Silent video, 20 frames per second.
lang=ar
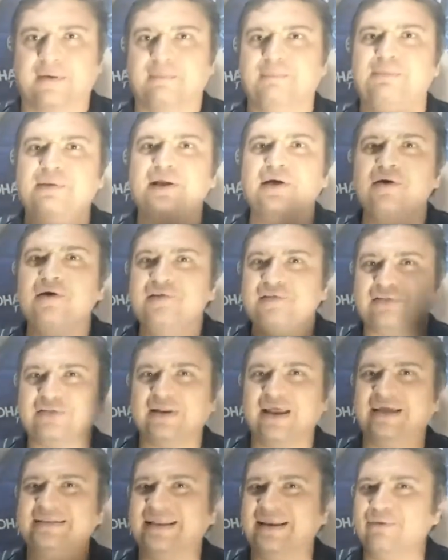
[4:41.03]
ربنا
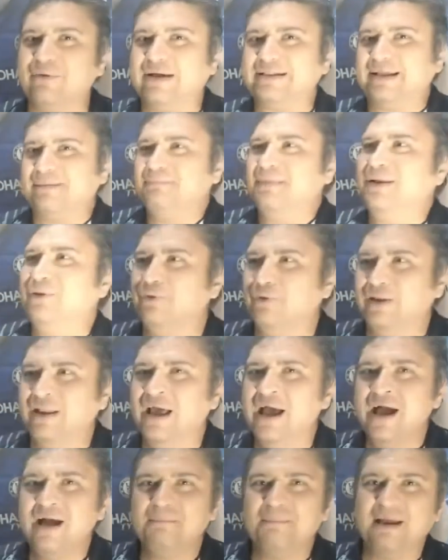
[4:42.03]
يستر يعني انا الوقت عمال يقول
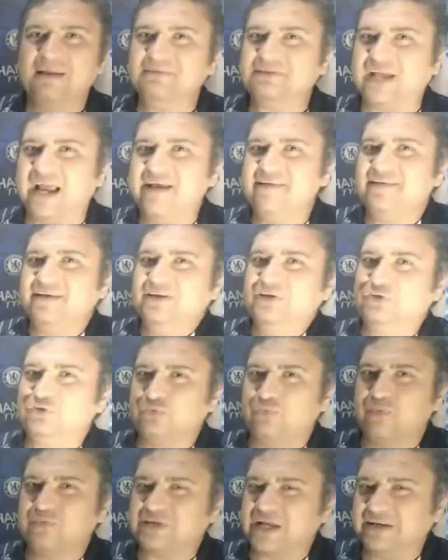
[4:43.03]
بقى مش عايزين
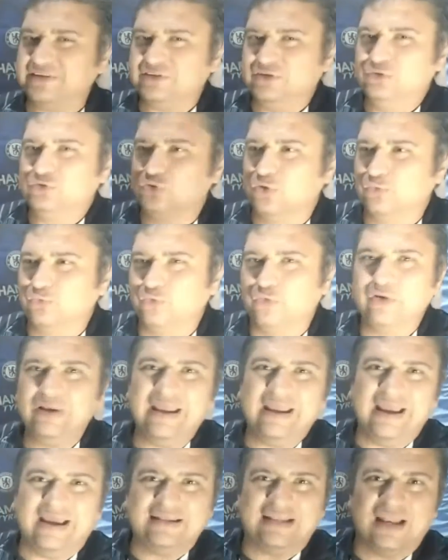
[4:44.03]
نشوفه مش عايزين نشوفه
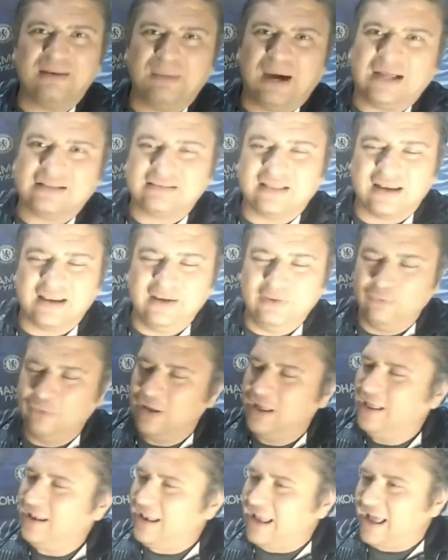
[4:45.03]
ونيجي احنا اللي محضرينه
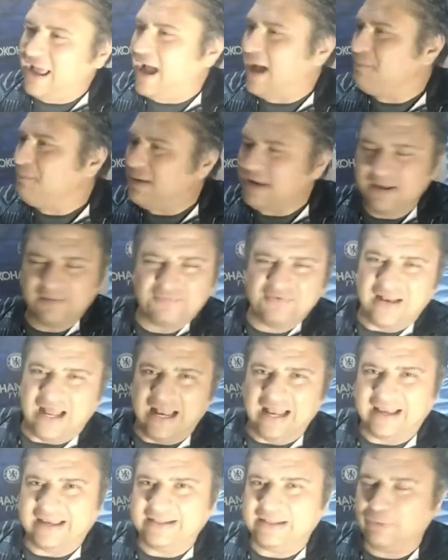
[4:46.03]
لا يا عم نقفل
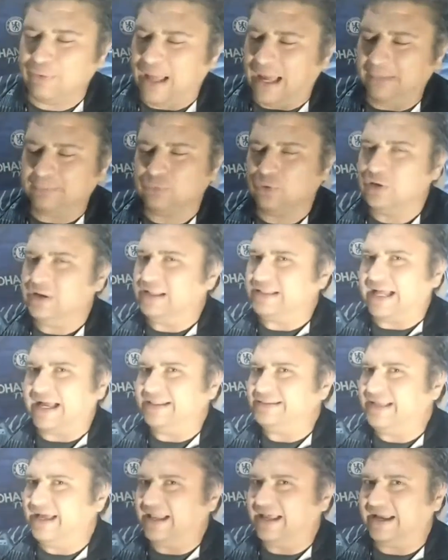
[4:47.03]
على كده والحمد لله
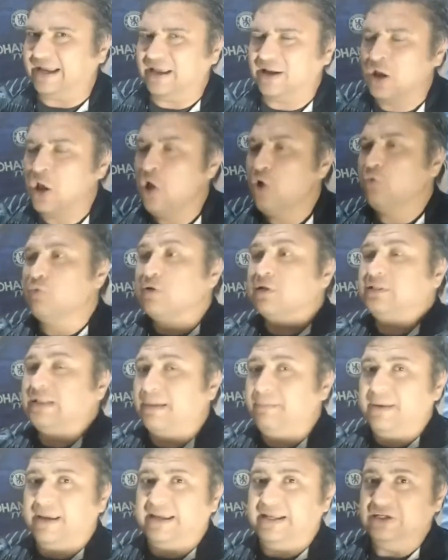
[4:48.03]
تعدي على خير
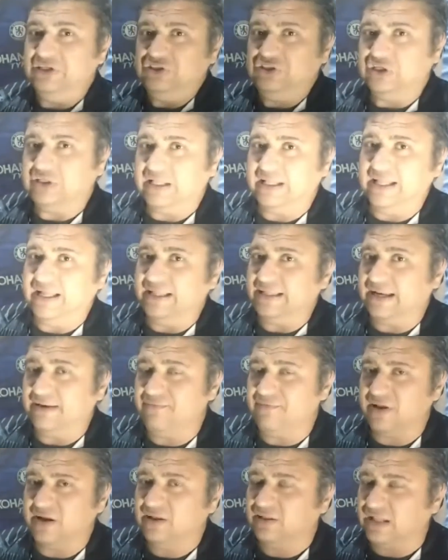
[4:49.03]
ونطلع بالكلين شيت اللي احنا
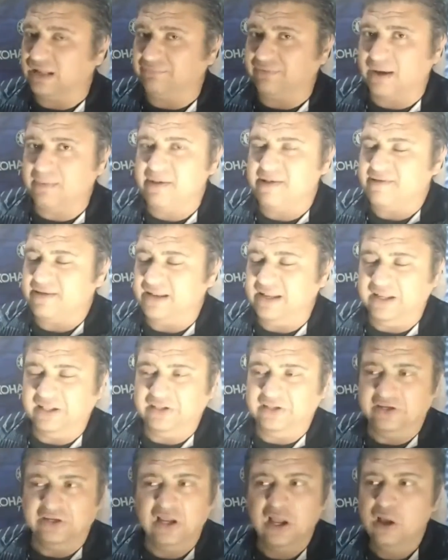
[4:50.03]
نفسنا نطلع فيها من سنين
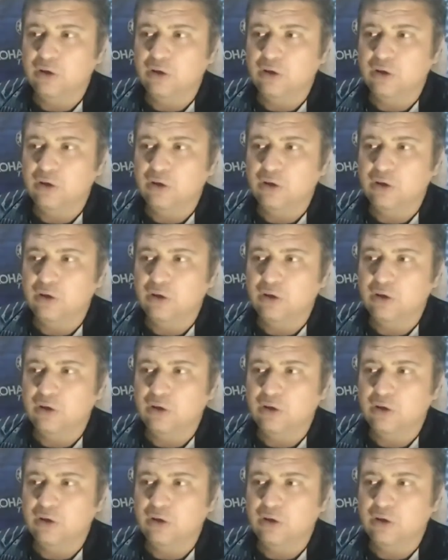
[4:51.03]
دي